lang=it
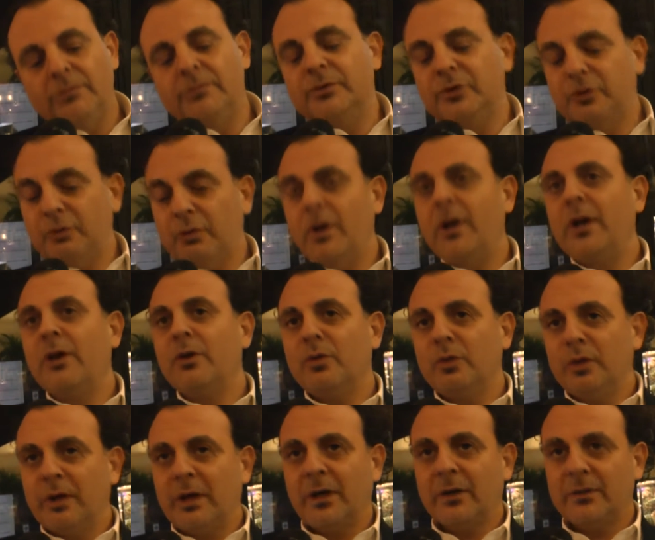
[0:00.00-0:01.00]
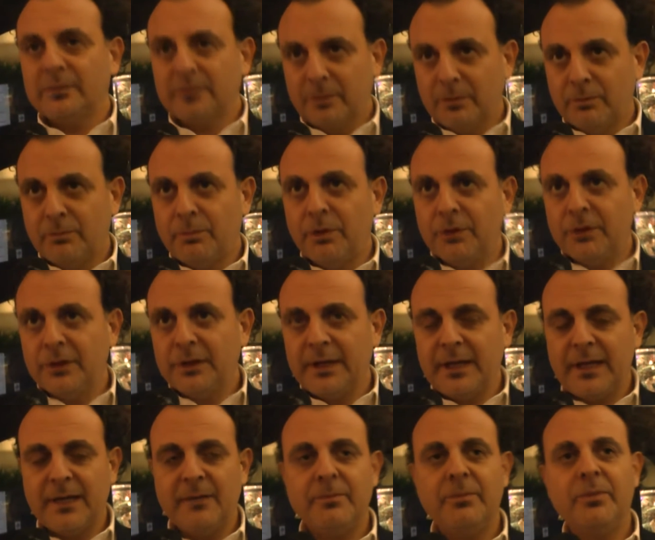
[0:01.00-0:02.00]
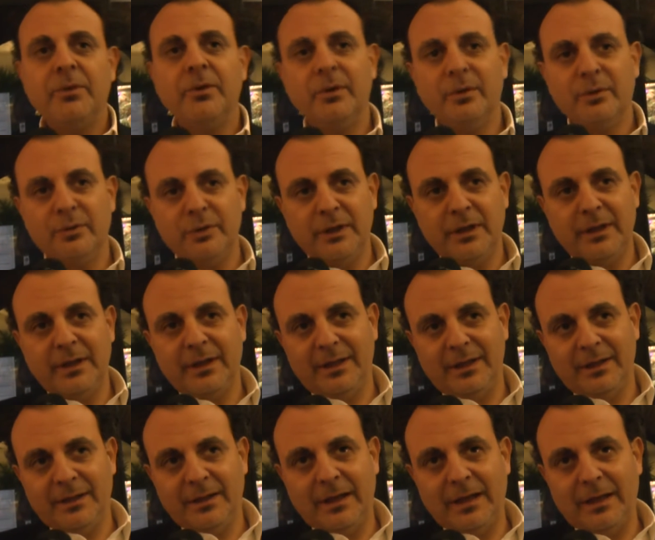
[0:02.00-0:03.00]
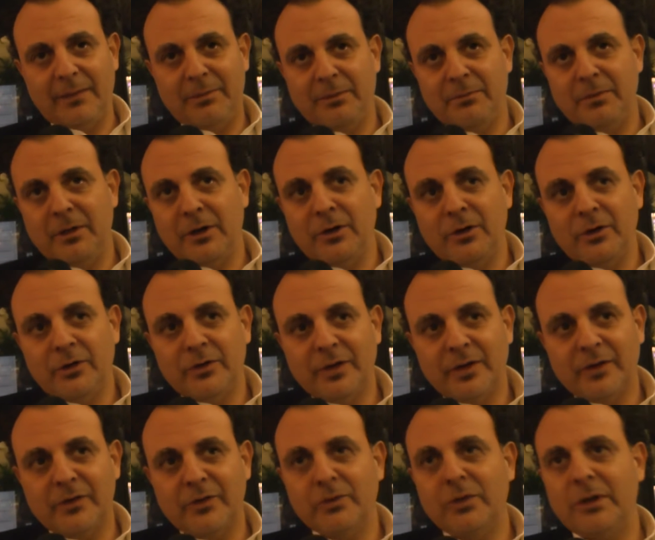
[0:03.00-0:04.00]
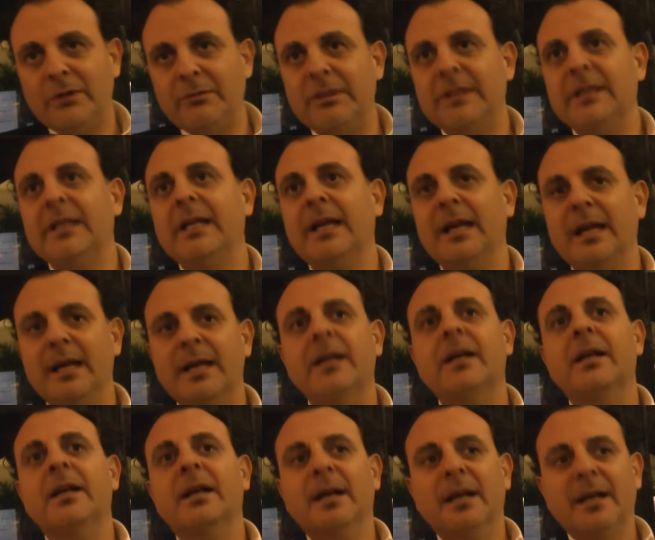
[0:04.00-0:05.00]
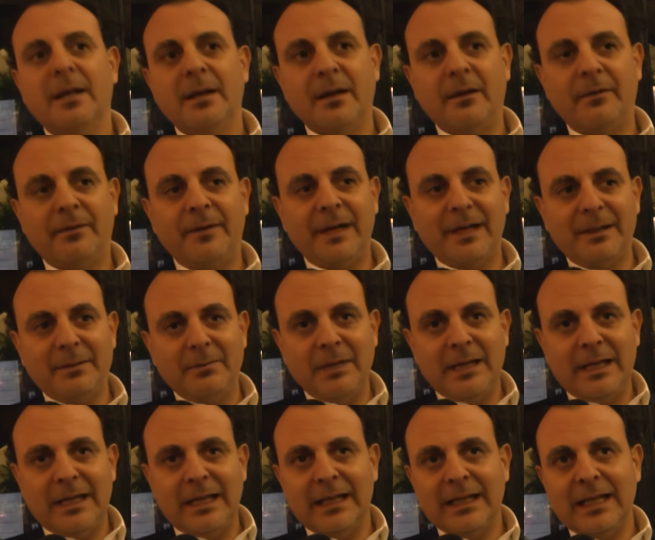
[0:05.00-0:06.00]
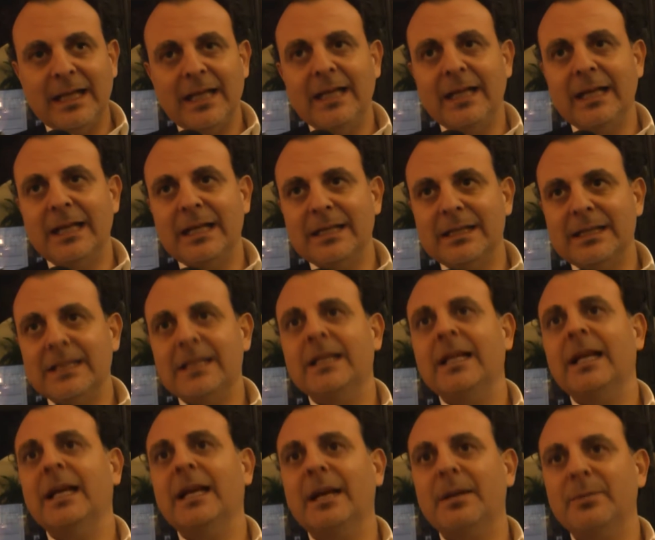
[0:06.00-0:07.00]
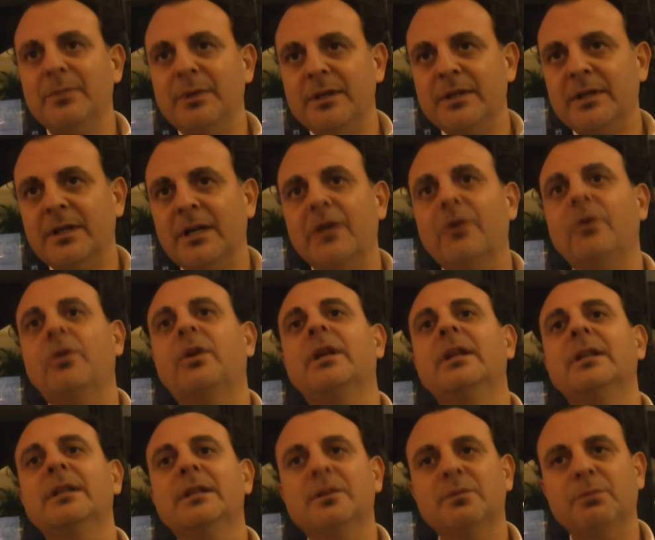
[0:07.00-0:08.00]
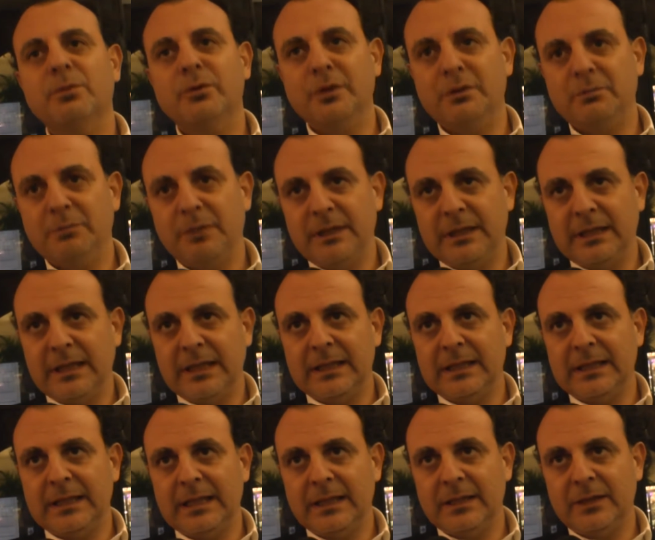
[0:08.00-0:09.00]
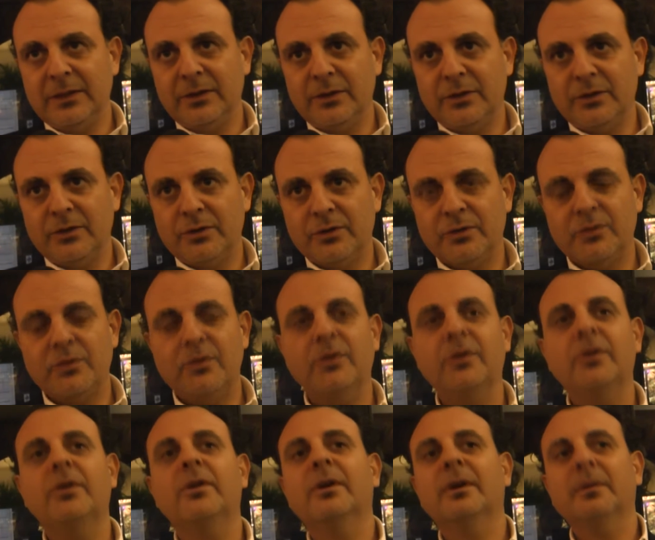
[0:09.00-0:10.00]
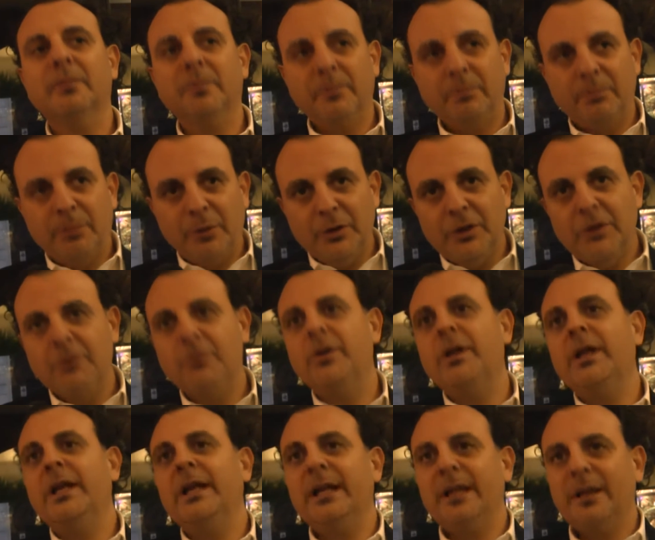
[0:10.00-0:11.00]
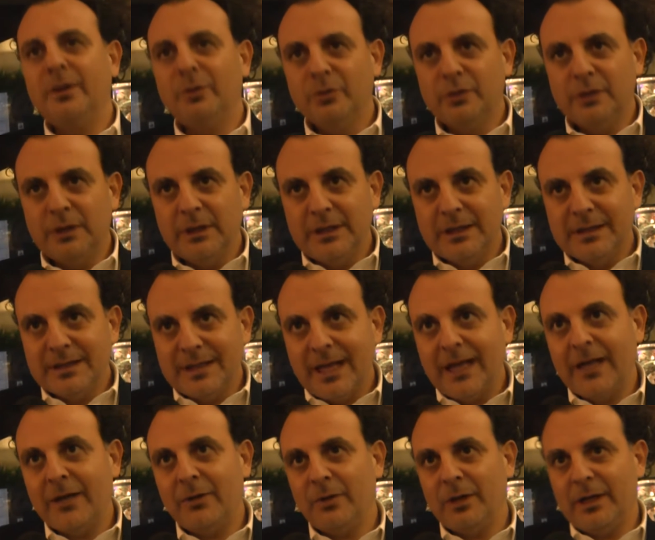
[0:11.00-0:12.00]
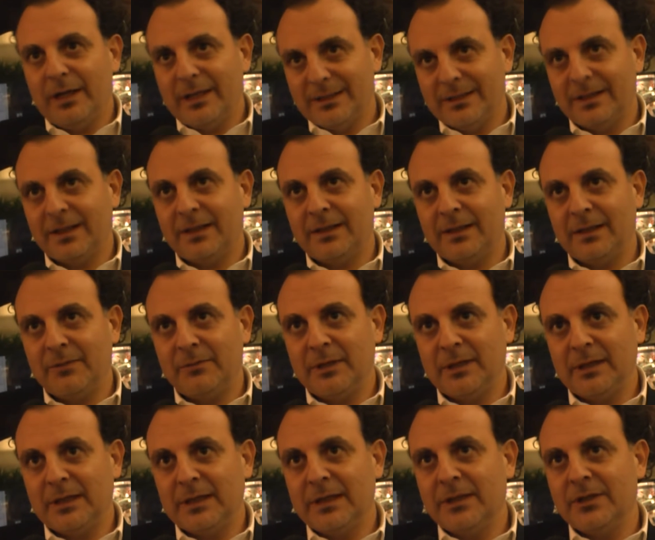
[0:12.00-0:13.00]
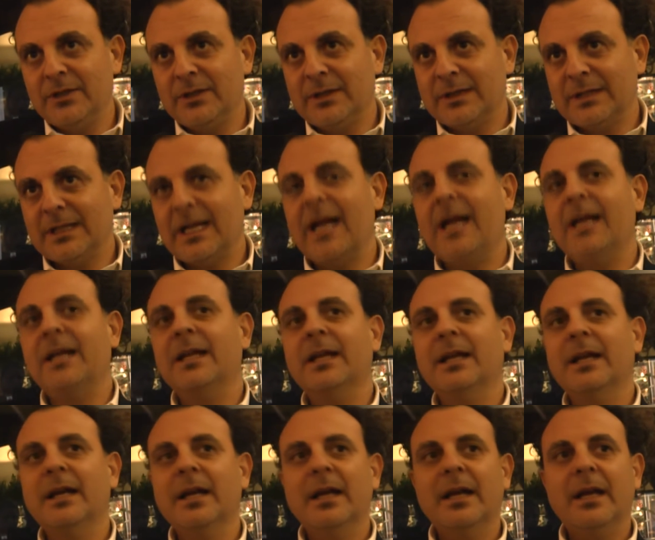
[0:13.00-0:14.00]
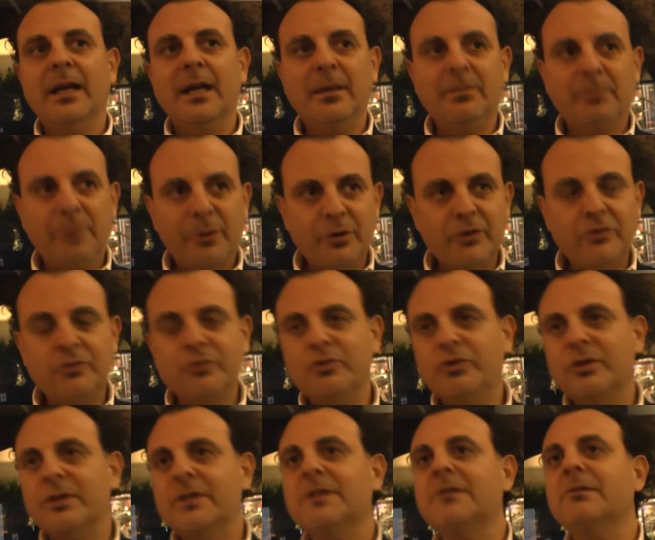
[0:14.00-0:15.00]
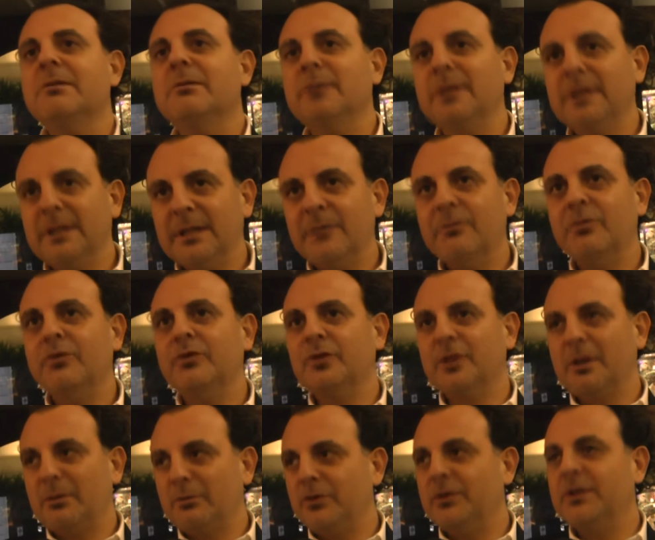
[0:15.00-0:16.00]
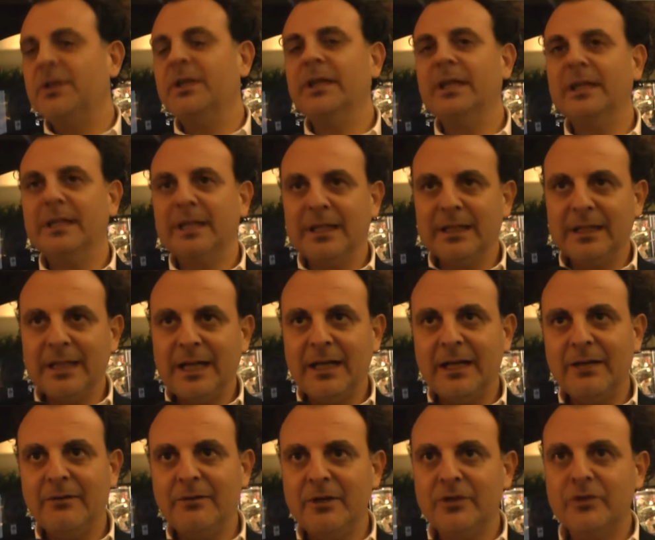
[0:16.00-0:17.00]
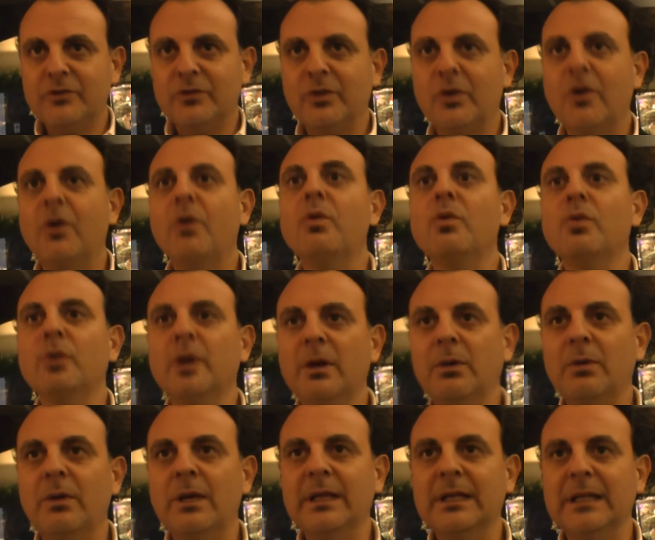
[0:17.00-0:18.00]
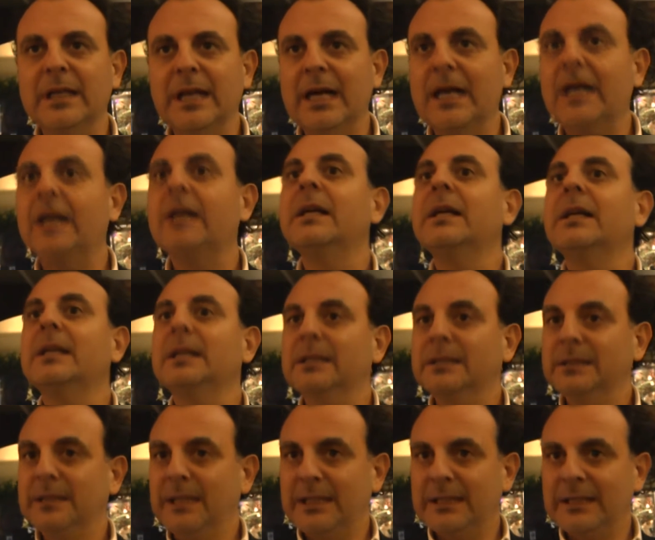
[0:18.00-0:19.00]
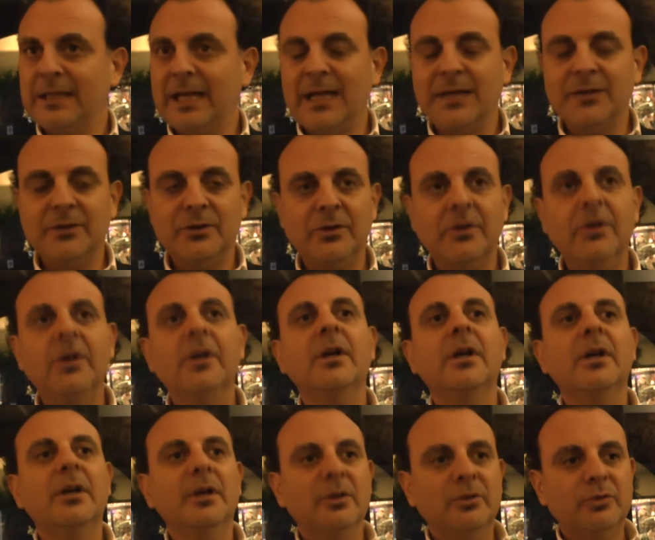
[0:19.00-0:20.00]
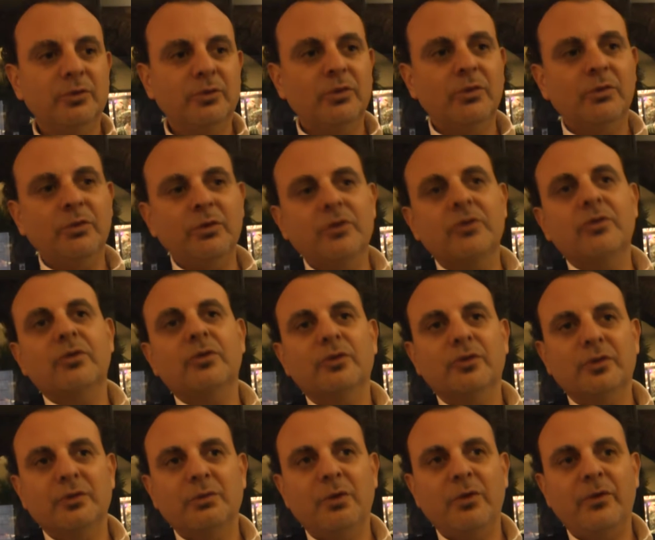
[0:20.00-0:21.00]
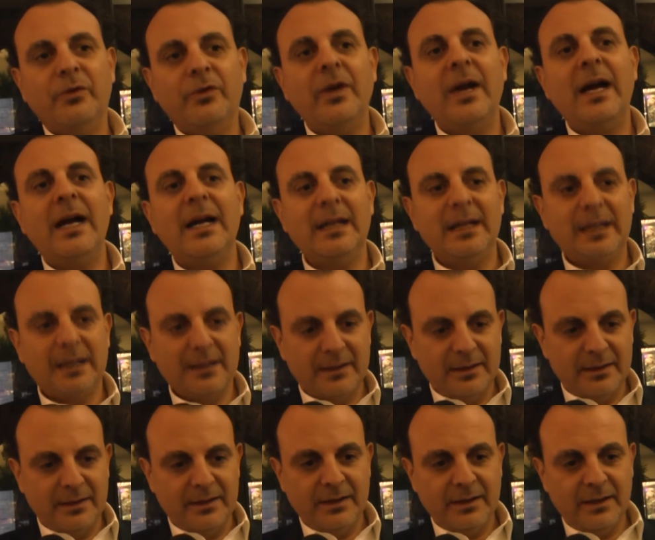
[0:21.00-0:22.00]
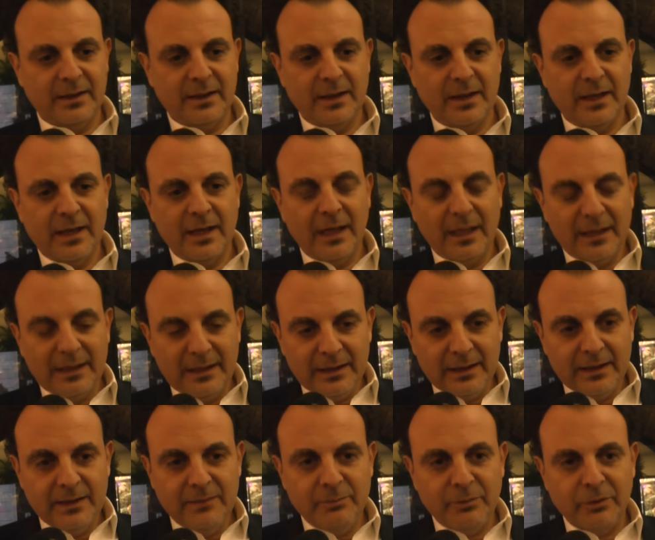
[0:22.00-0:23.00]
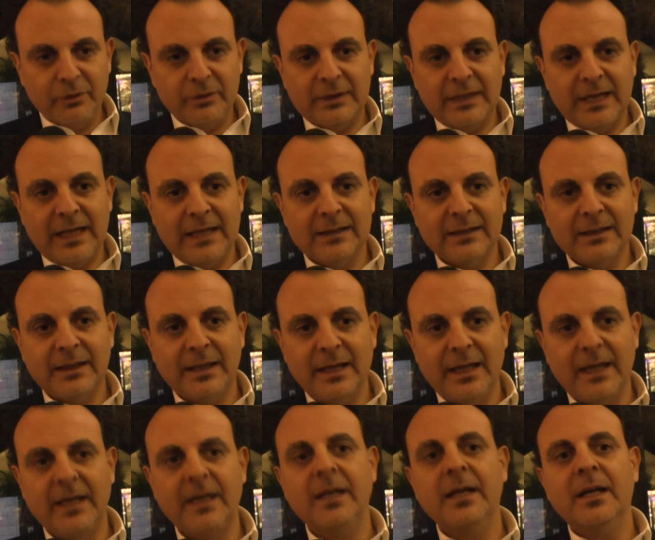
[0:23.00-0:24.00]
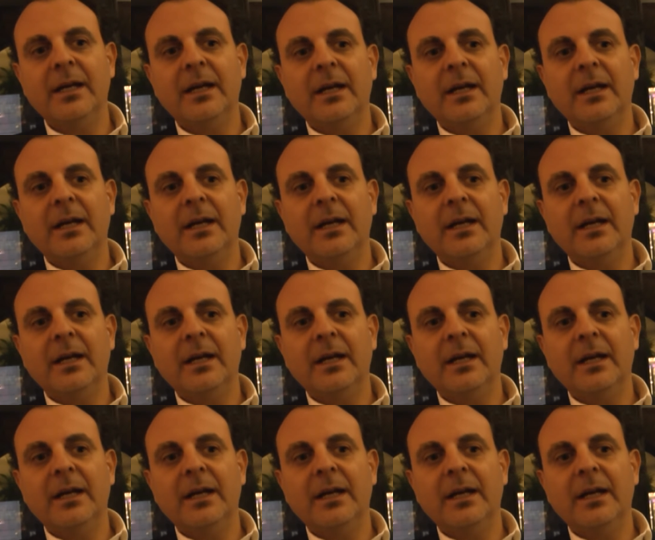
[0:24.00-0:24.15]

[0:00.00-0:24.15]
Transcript: ci vuole ancora un po' di tempo, quindi la prima cosa è sicuramente è fare in maniera tale che le aziende capiscano che disponibilità di dati che ci sono, poi di quelli utilizzare quelli strettamente necessari e poi successivamente possiamo dire di andare verso una qualità del dato. Tutto questo lo si può fare, eh, l'importante è